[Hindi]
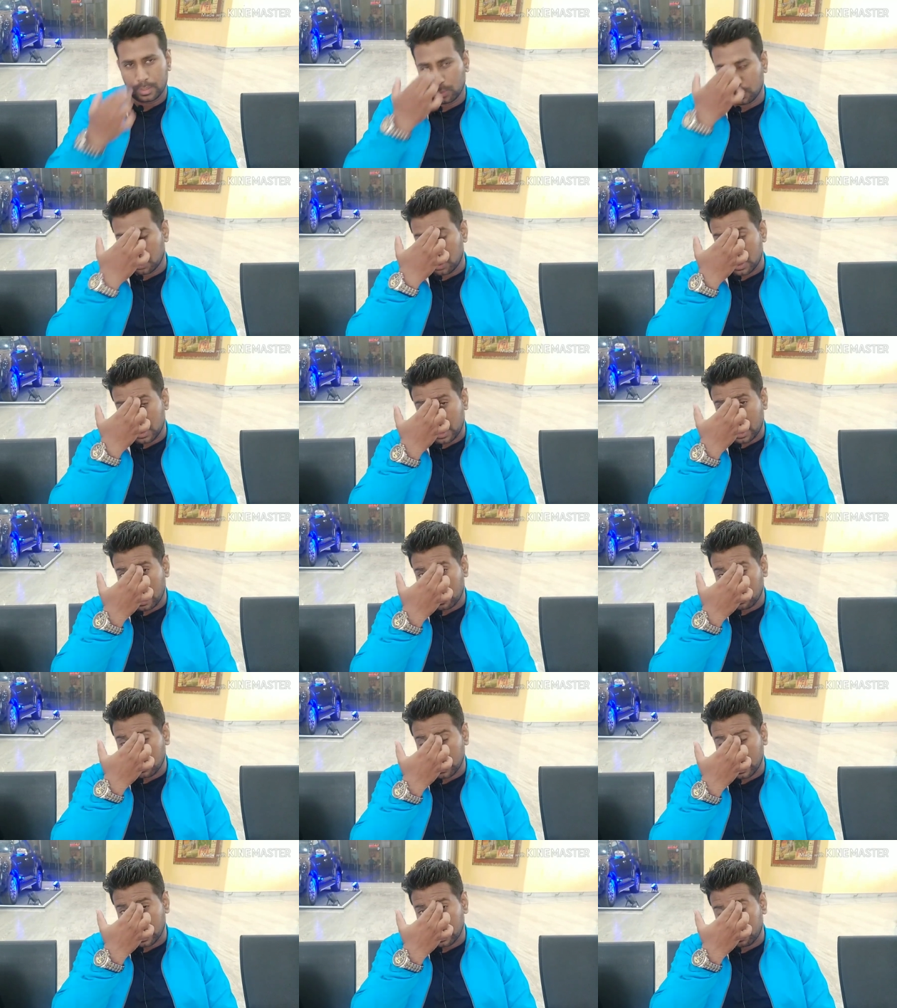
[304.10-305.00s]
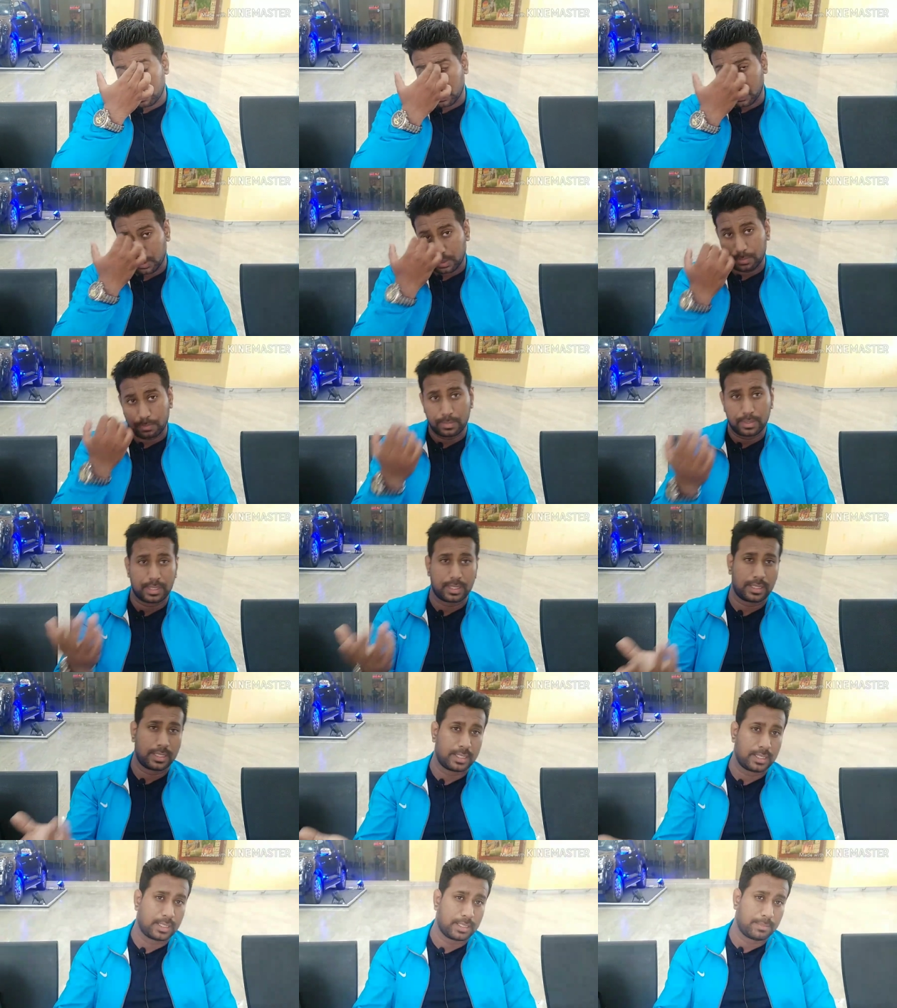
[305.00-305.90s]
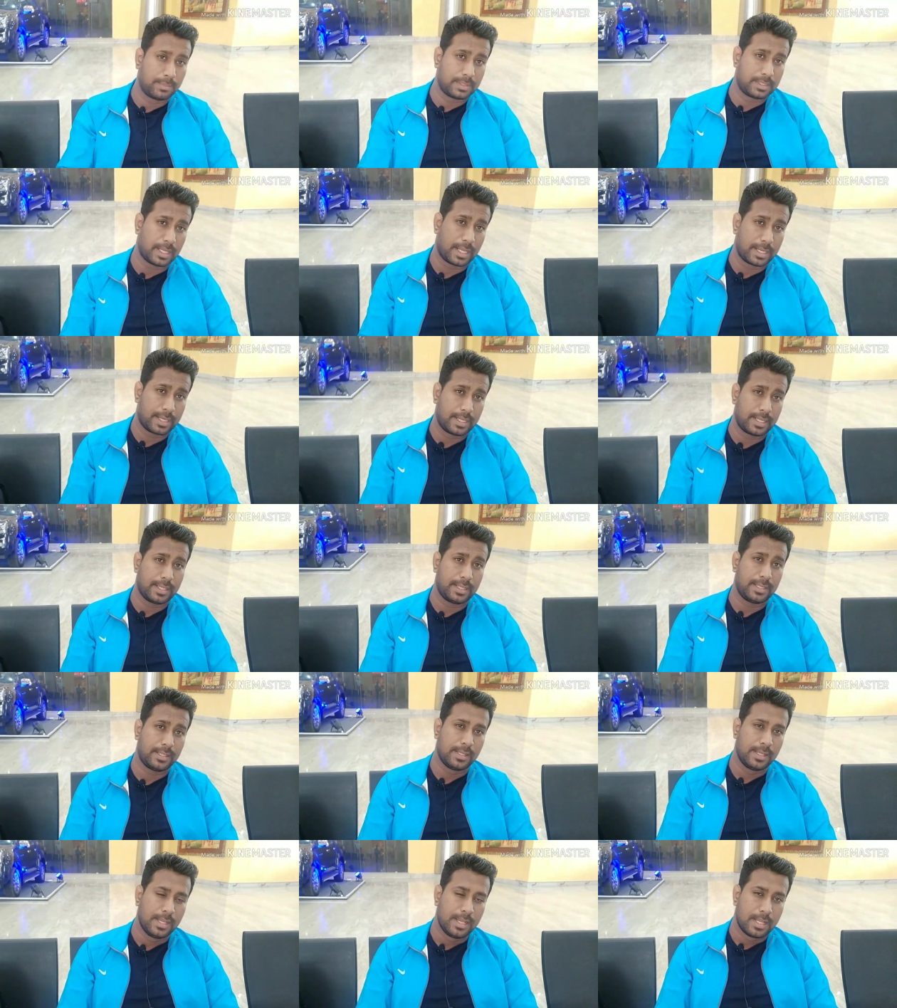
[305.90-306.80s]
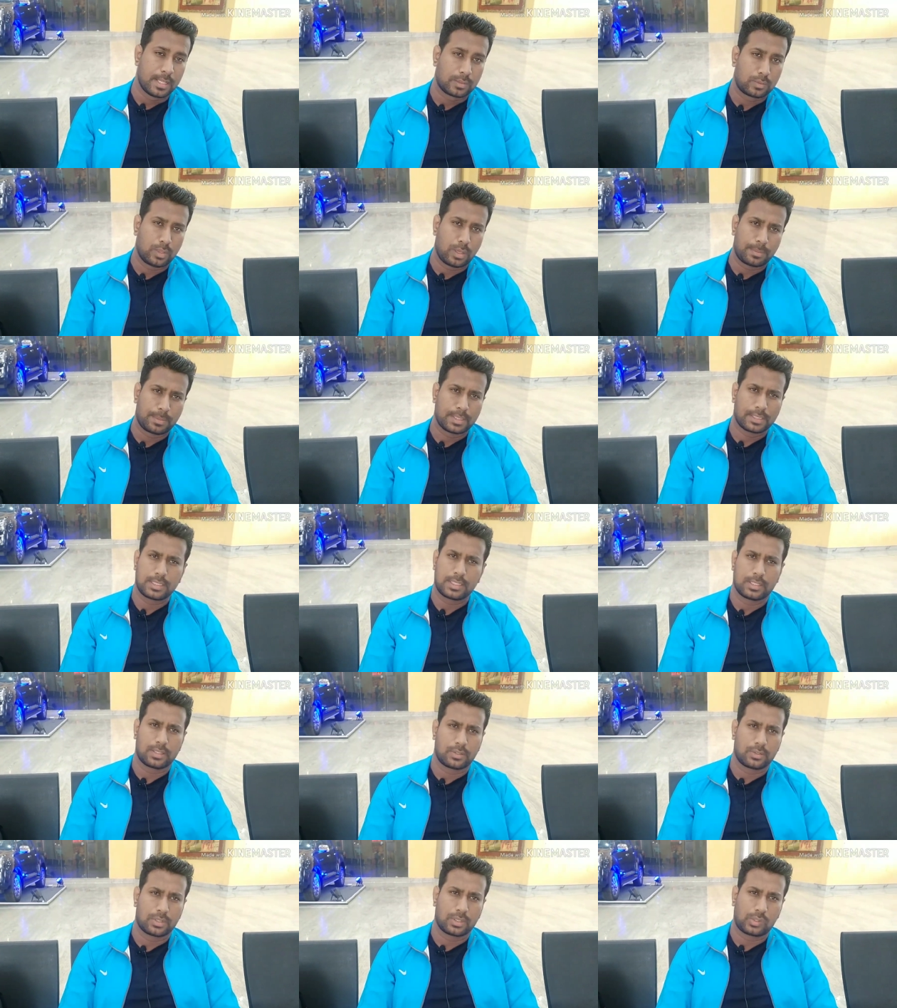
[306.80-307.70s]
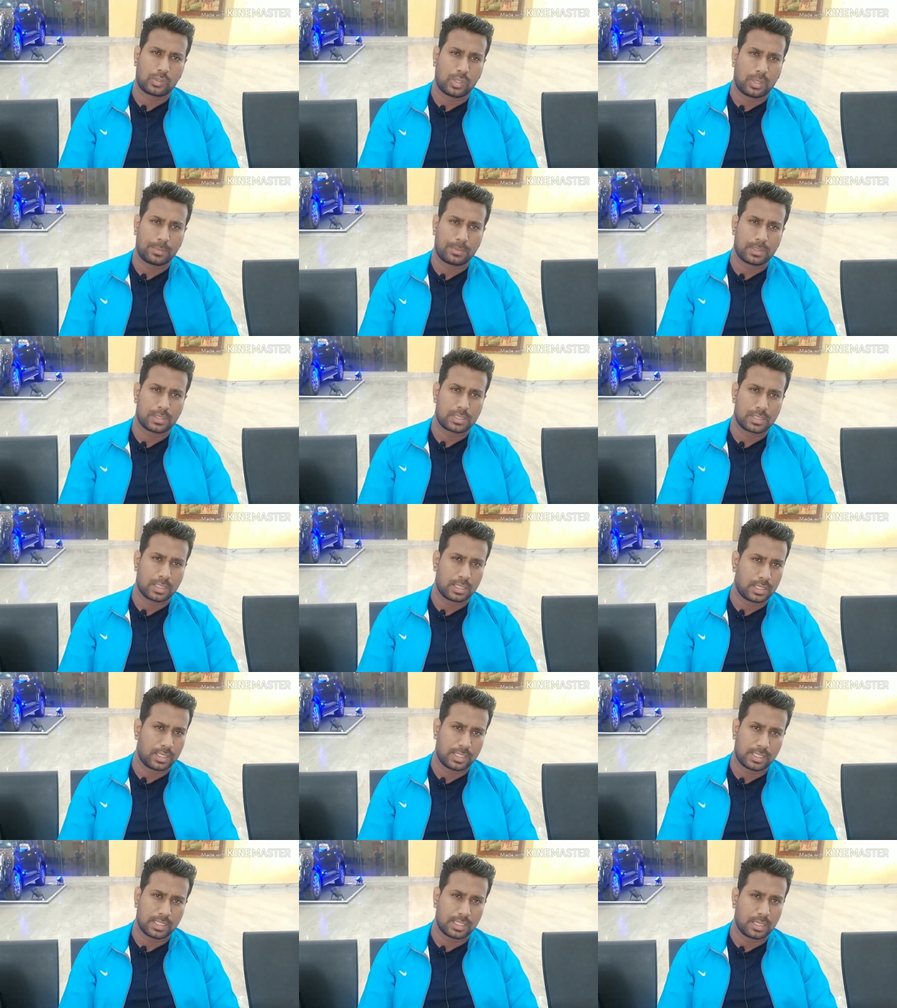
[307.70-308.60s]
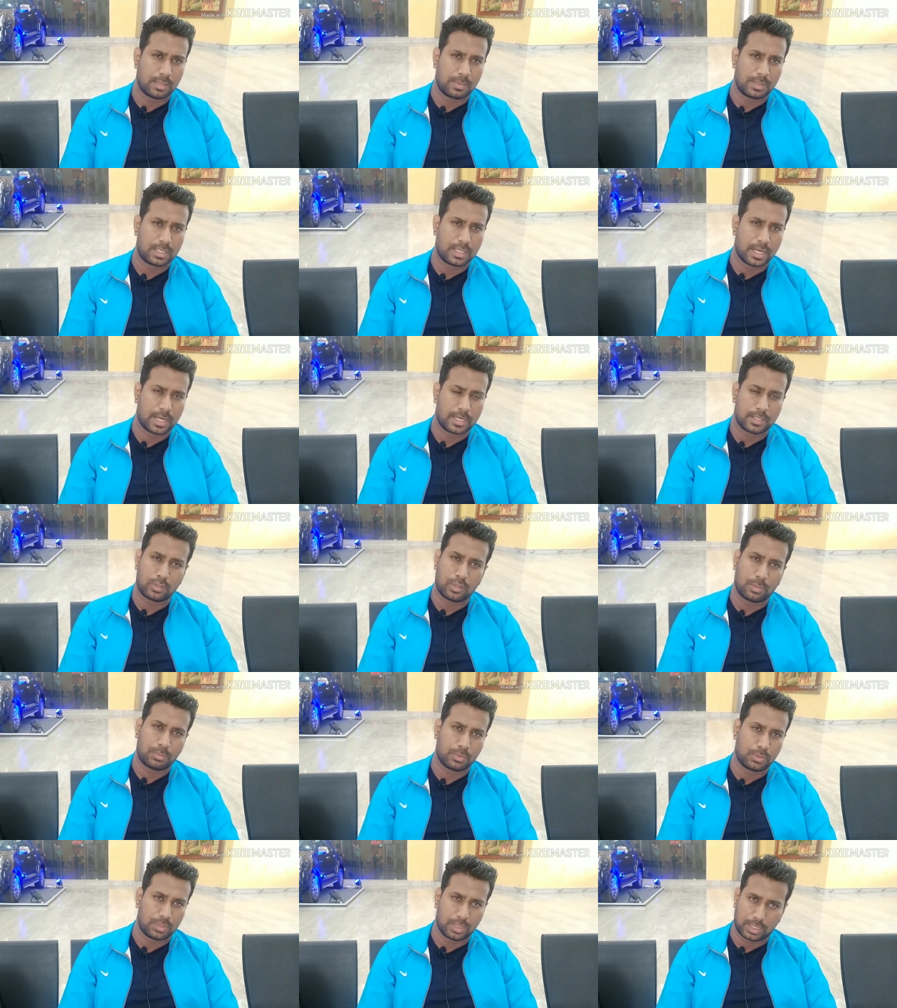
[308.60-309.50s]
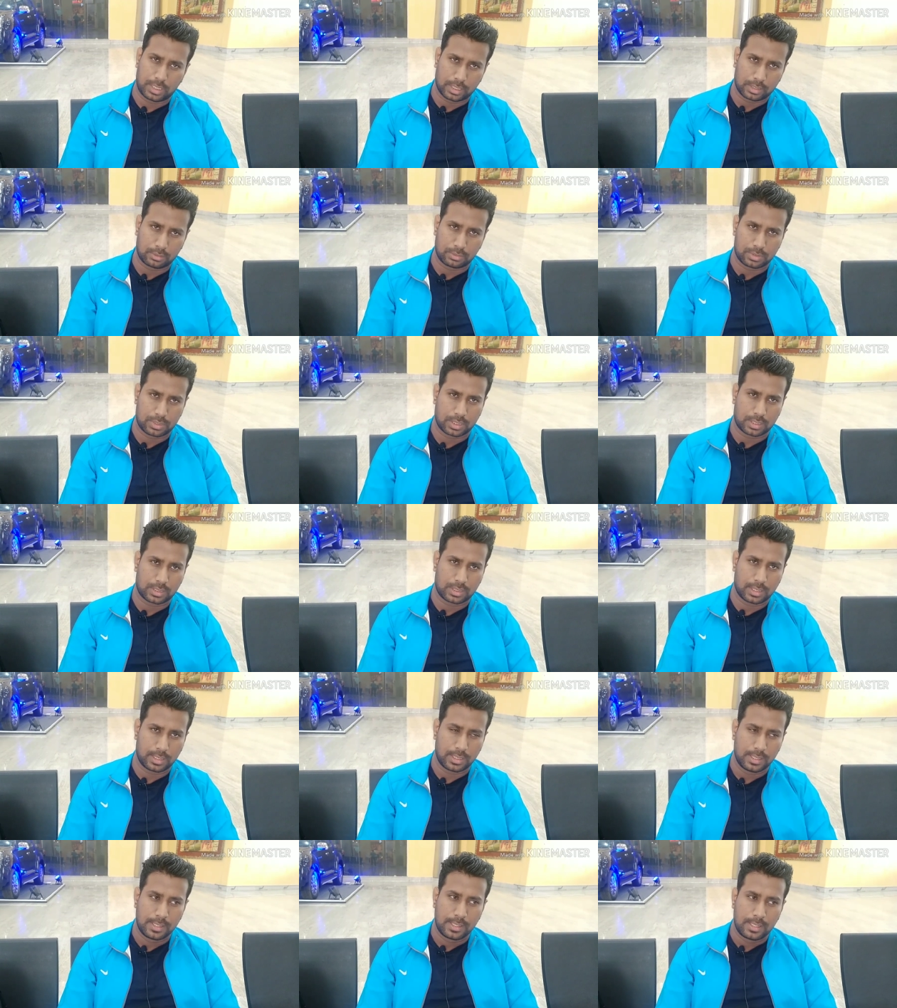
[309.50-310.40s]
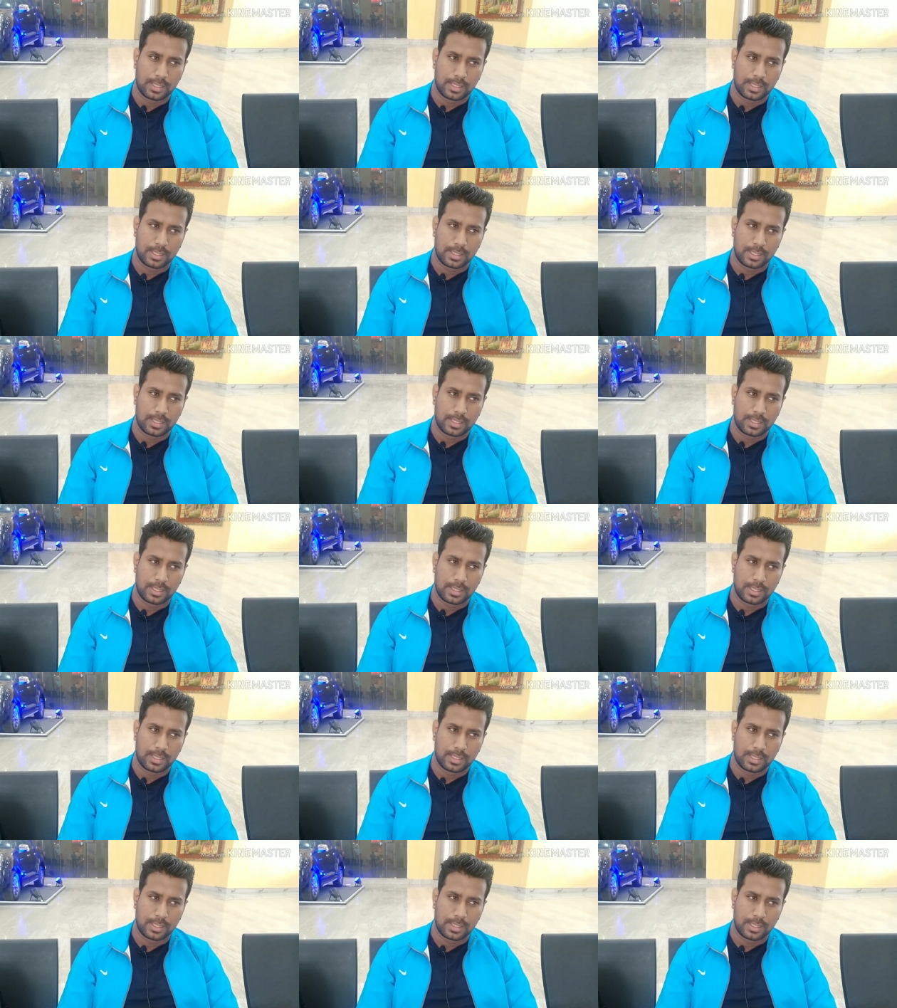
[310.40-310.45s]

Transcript: हैं दोनों जगह आपको एयरपोर्ट में जाना है तो आप कैसे करोगे तो आपका अगर एक ही डेबिट कार्ड है तो आपको दिक्कत हो सकता है